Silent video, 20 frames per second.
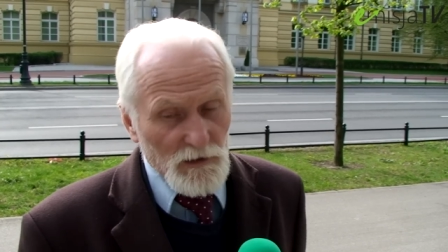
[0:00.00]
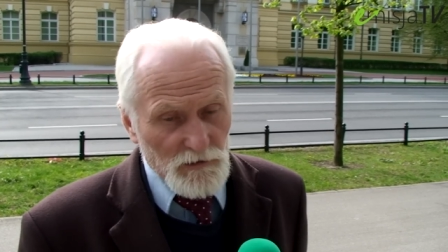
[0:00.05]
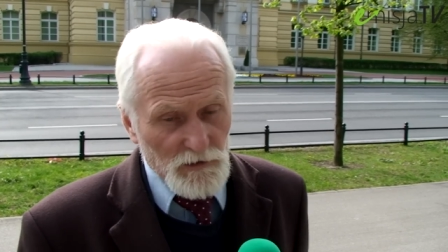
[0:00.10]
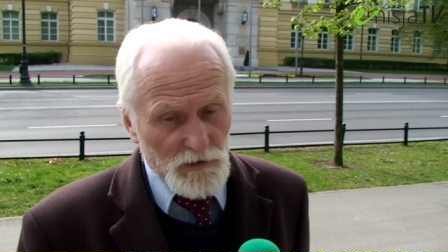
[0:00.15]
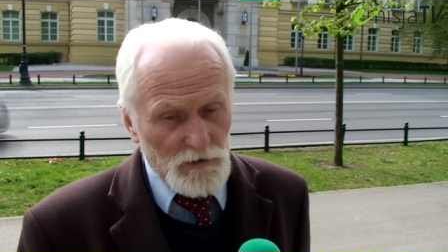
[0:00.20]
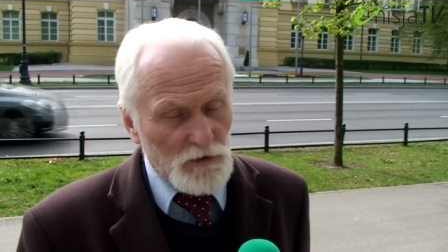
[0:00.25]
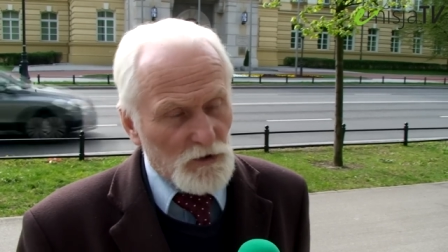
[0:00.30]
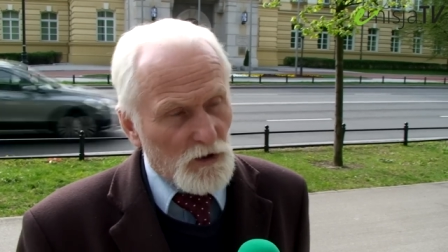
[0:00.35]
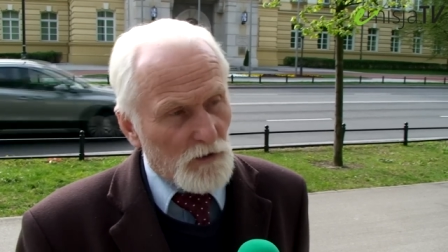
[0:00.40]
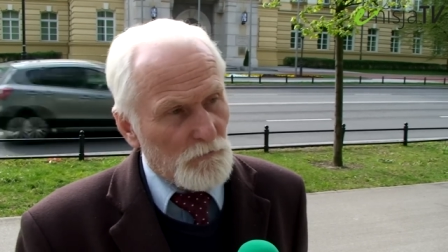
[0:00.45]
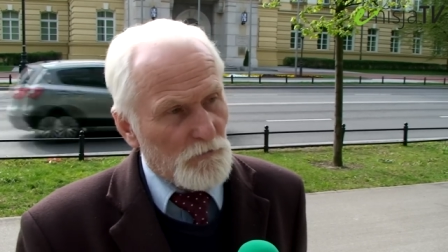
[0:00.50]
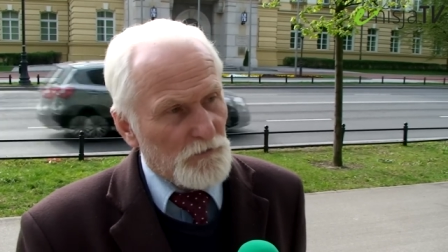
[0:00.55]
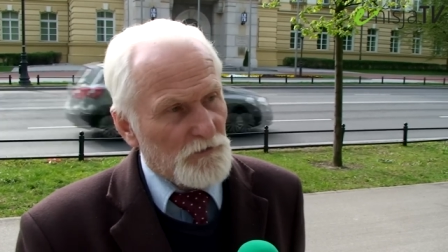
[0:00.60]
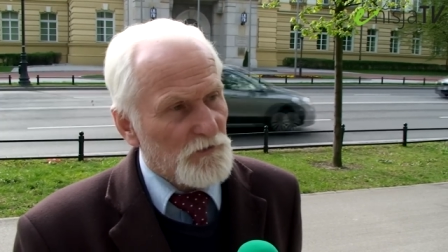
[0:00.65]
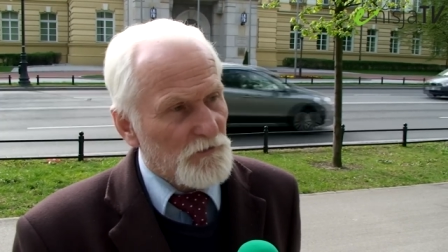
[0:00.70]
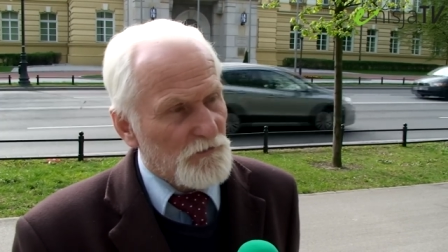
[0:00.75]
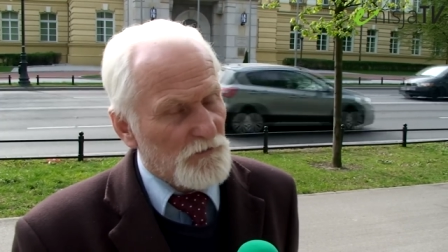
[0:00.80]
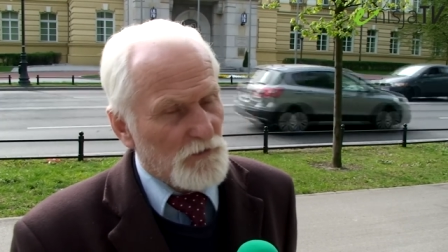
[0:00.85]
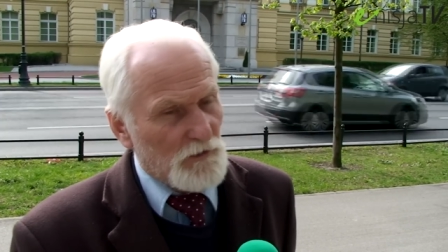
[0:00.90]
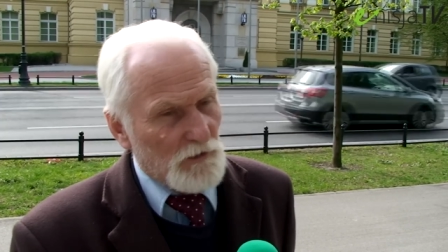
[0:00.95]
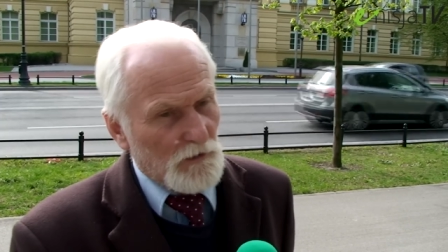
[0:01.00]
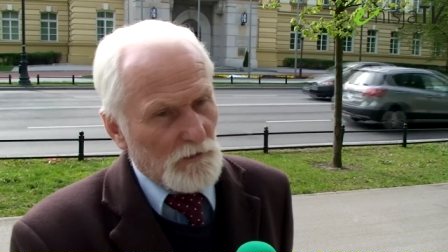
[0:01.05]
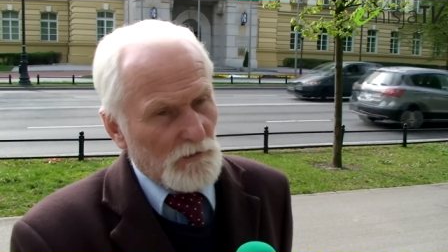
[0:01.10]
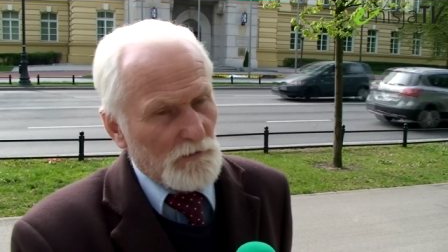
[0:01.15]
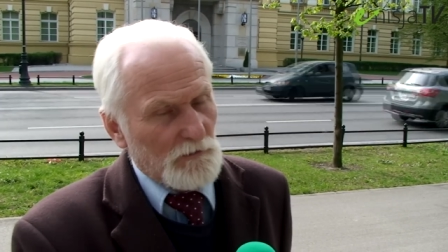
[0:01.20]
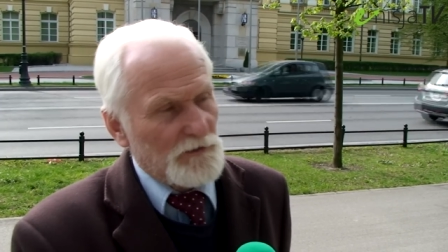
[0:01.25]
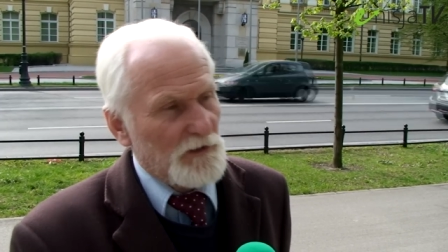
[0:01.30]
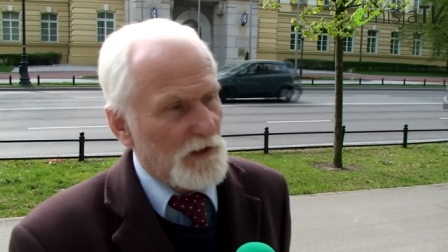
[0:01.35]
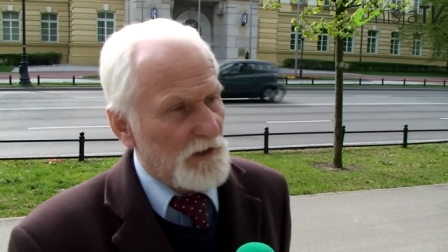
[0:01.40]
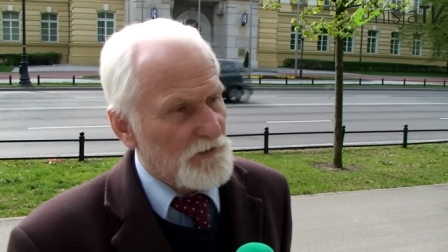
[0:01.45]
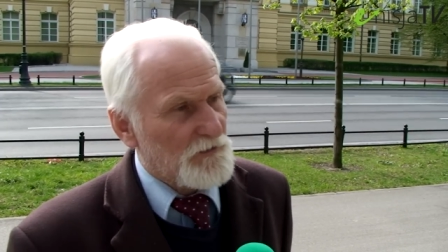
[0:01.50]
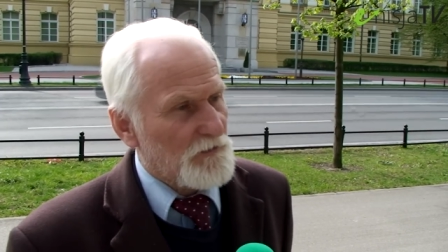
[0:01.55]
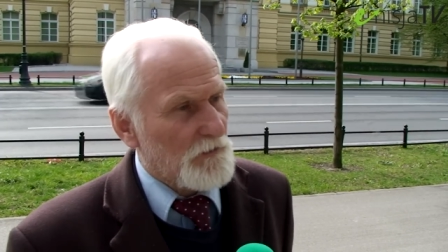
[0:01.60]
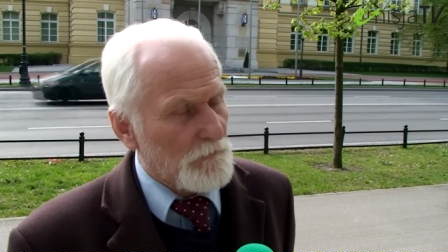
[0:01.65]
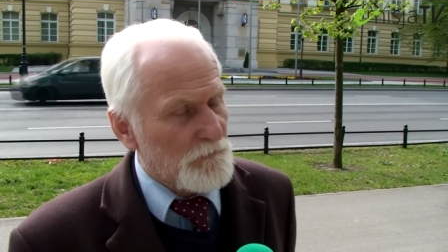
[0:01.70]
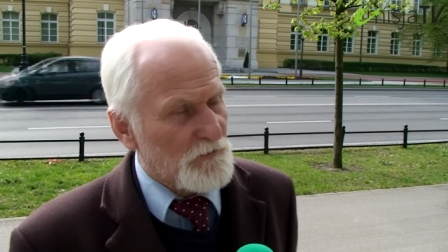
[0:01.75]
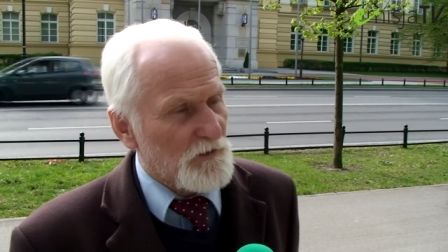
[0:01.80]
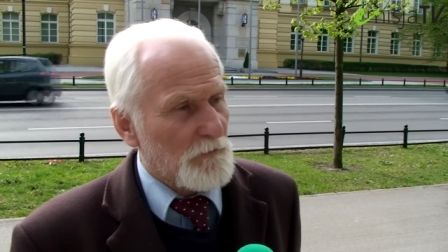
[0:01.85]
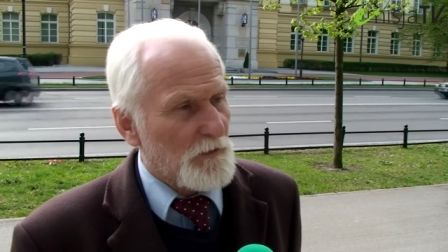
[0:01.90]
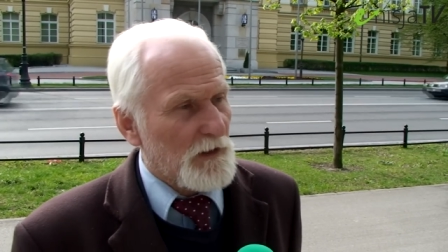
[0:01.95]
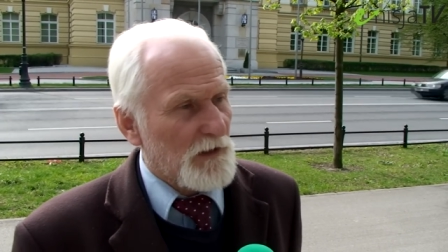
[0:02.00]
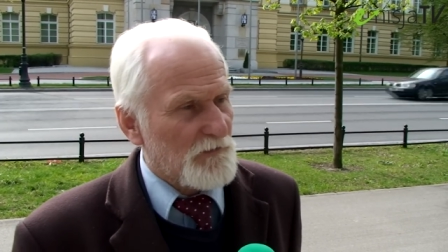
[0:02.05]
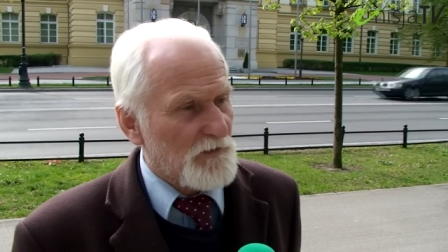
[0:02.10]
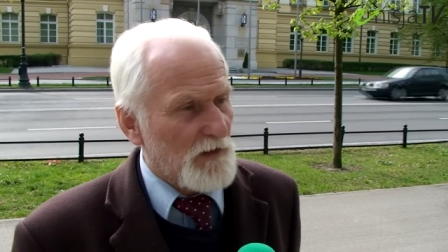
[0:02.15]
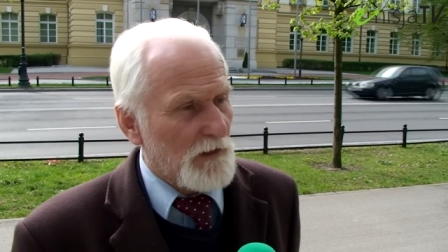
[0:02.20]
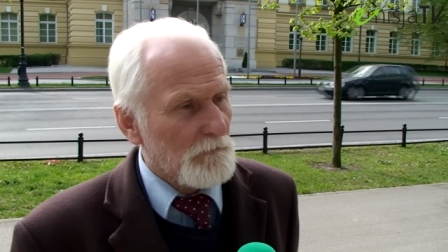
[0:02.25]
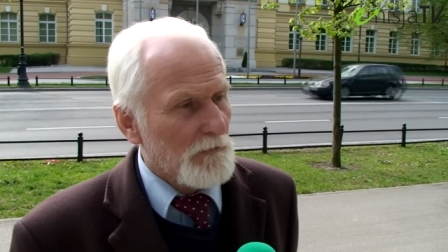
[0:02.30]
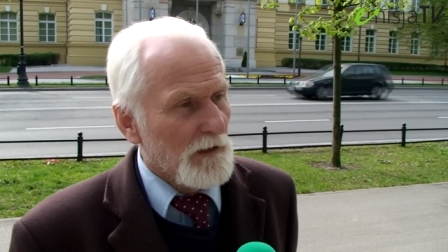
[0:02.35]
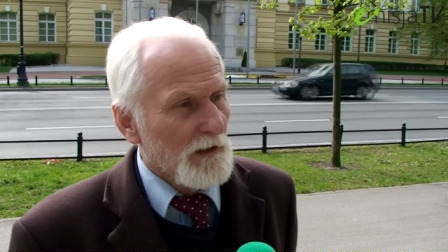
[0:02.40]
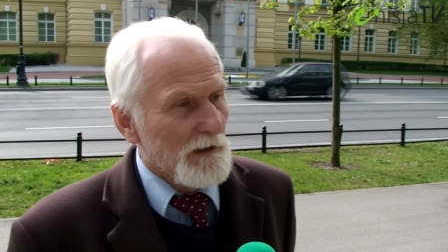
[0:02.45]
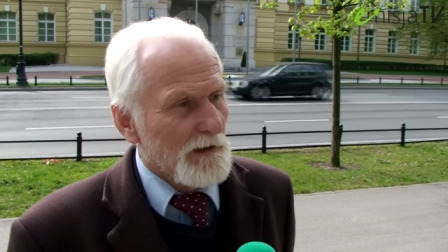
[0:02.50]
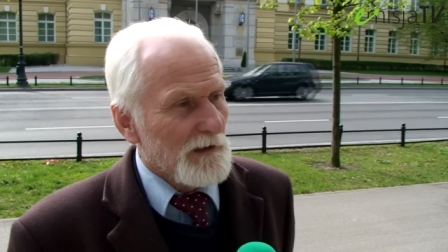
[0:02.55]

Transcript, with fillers: tylko musisz to nieść, przepraszam,